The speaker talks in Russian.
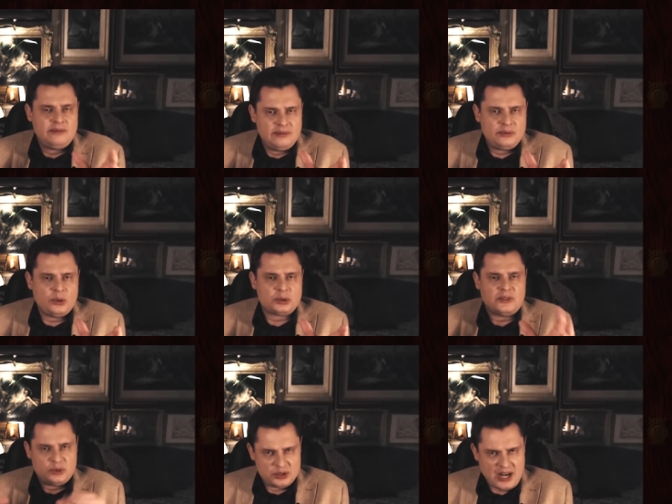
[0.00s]
тоже
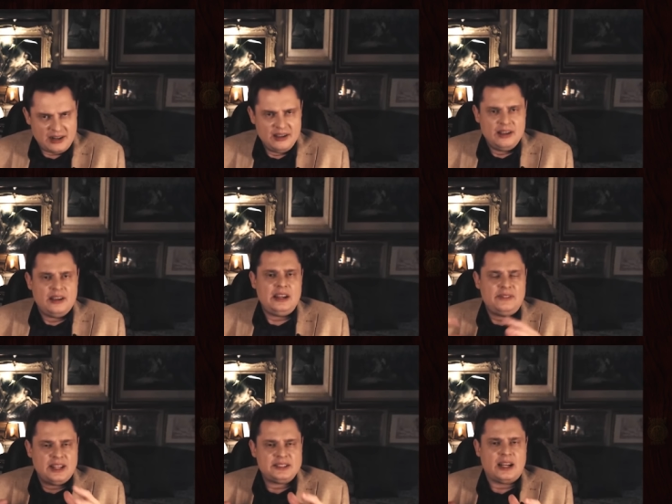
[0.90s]
в ушах и
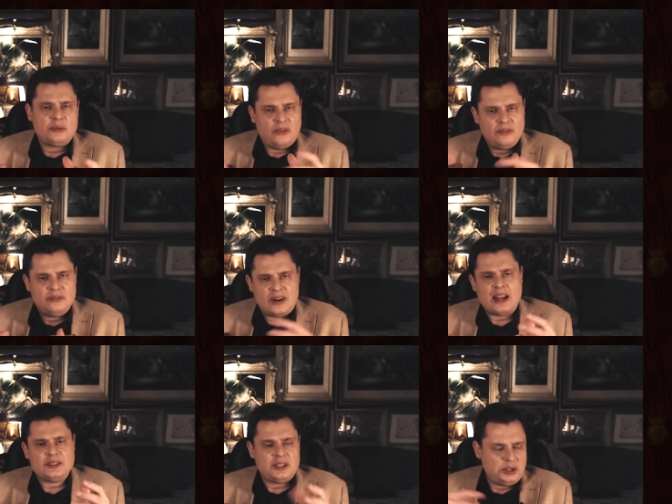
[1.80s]
в носах, но в
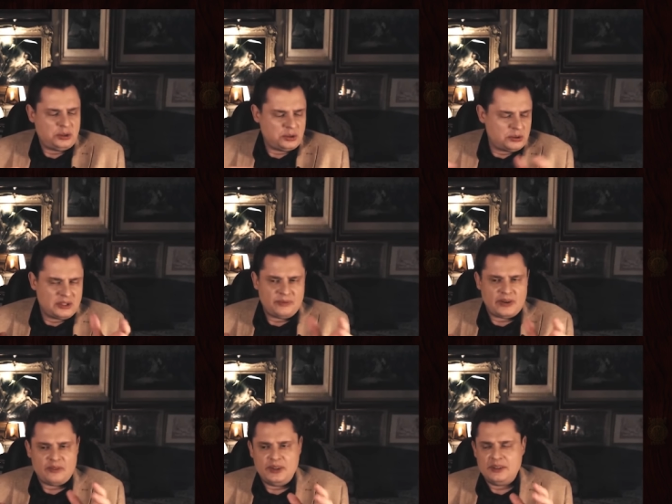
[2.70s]
разных. Еще что-то
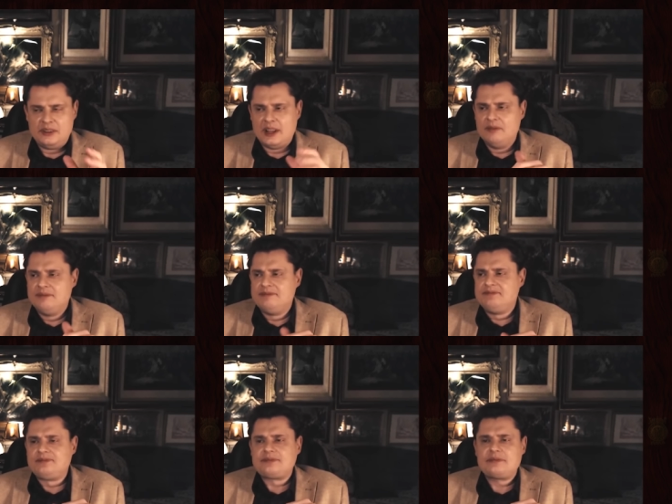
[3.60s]
пробито там.
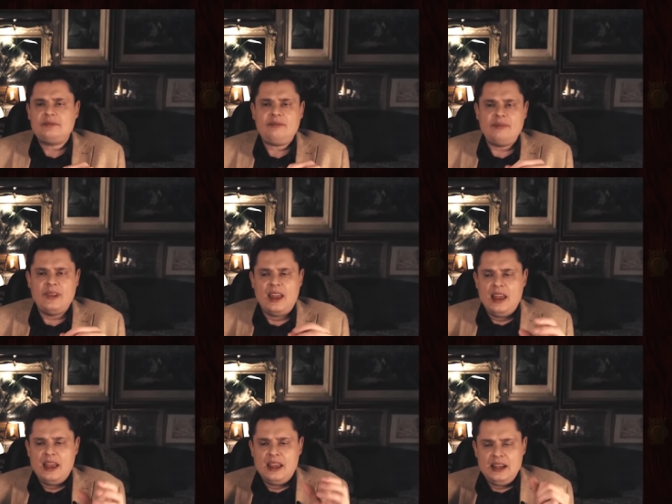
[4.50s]

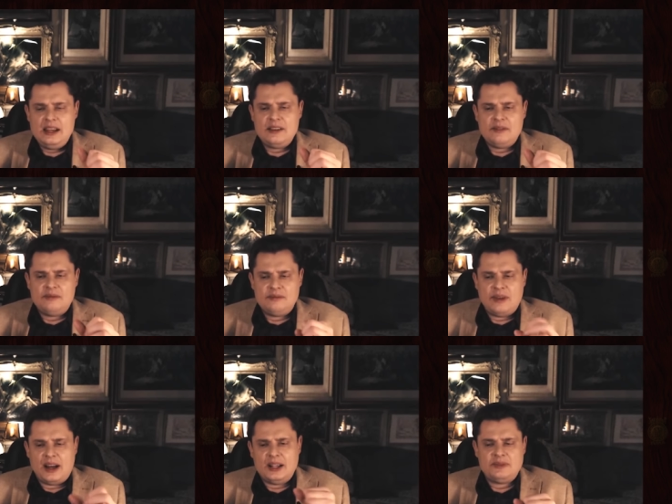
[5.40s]
И
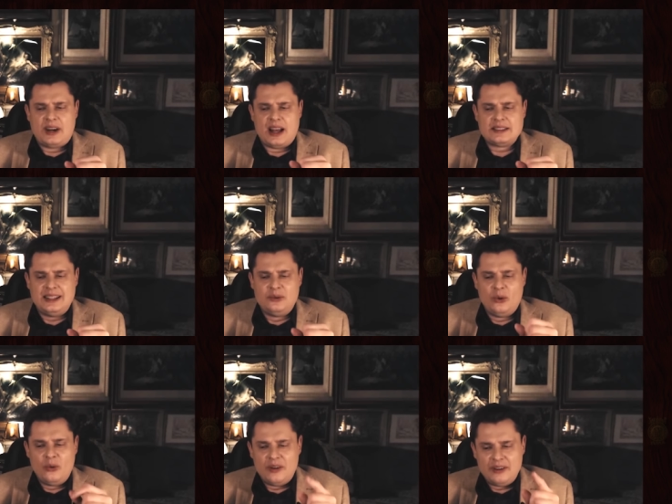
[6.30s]
маразм разный.
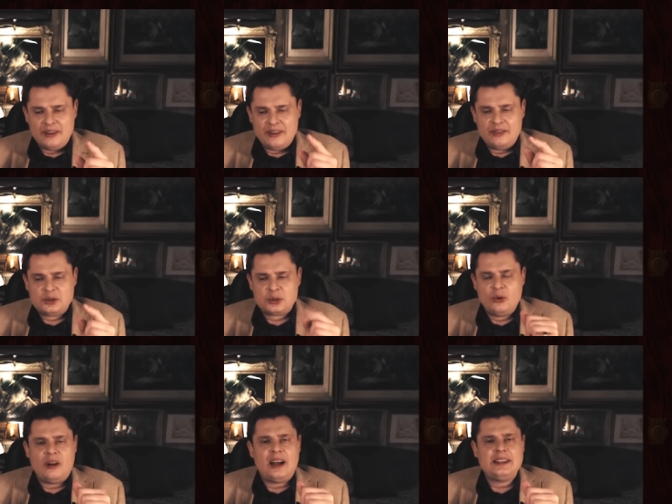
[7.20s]
Но
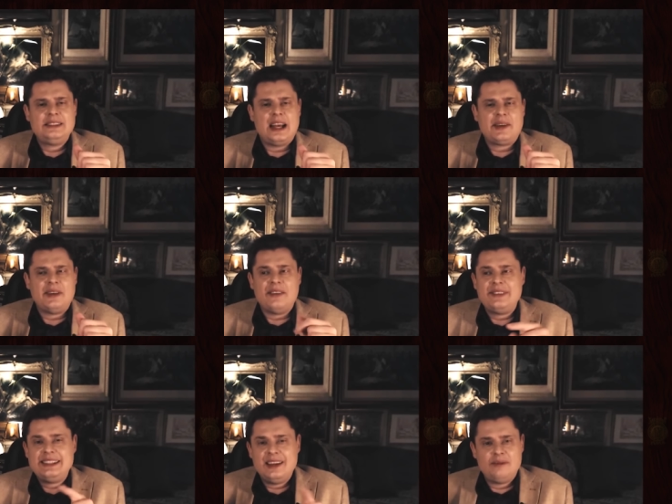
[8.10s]
что одинаковое?
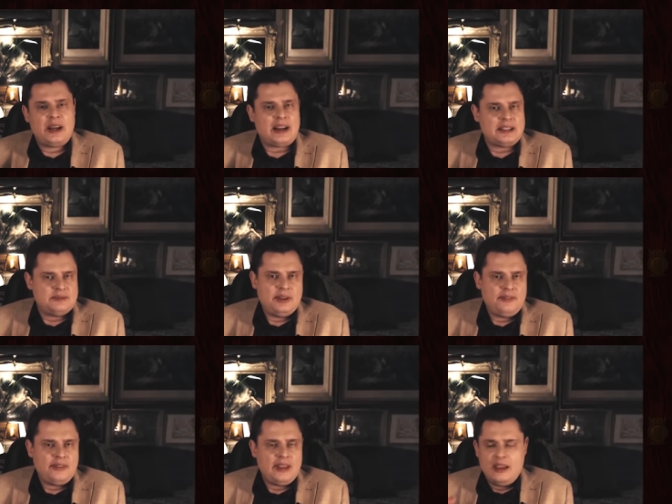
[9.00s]
Все в маразме.
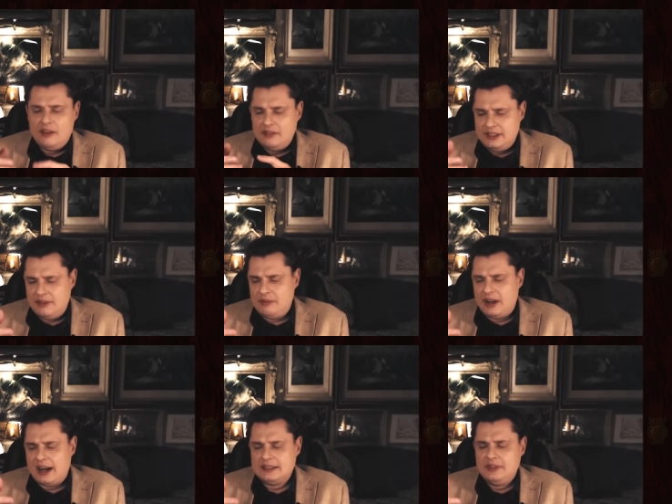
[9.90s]
Все в
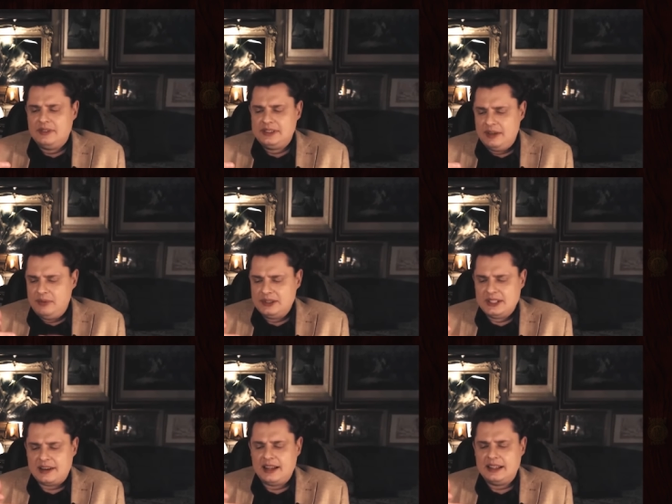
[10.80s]
маразме, все
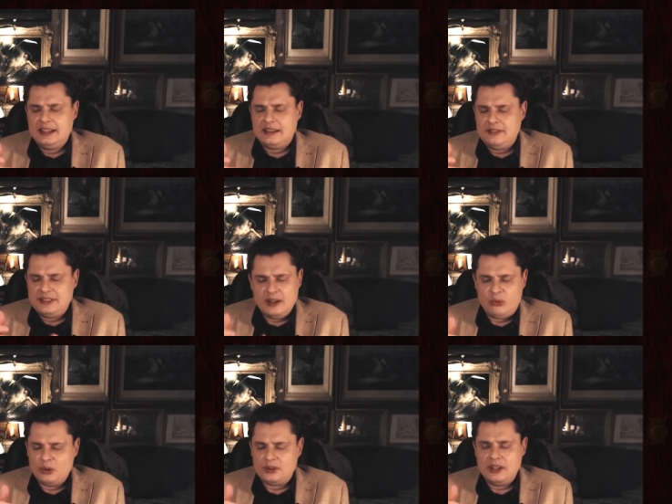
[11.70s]
бездарно одеты, все
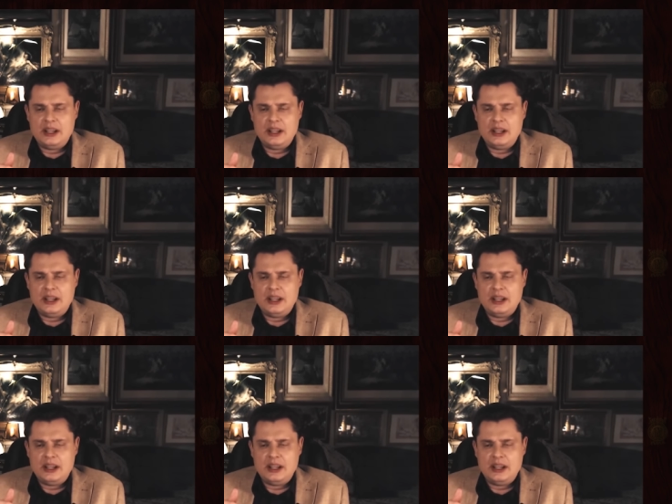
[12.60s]
потные